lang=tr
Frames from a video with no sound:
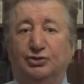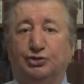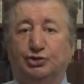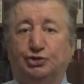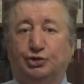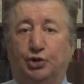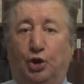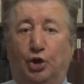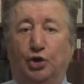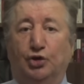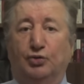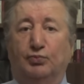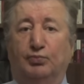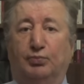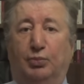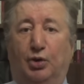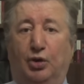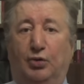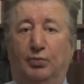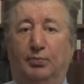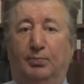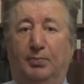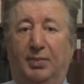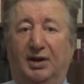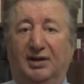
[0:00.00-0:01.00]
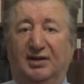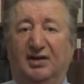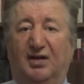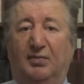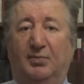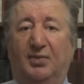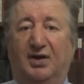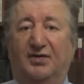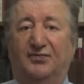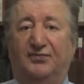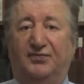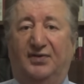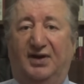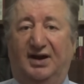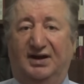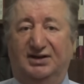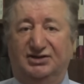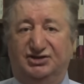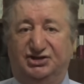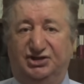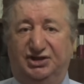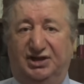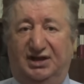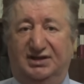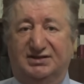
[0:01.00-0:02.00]
son bombalama
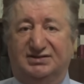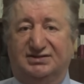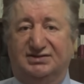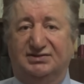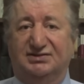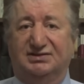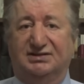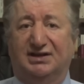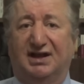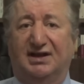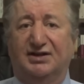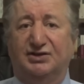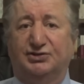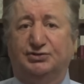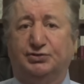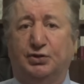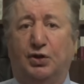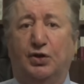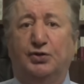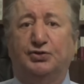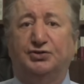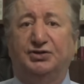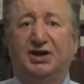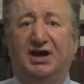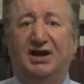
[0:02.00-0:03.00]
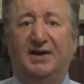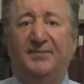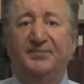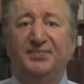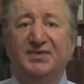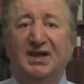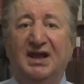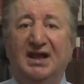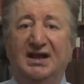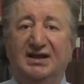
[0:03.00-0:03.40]
faciasından sonra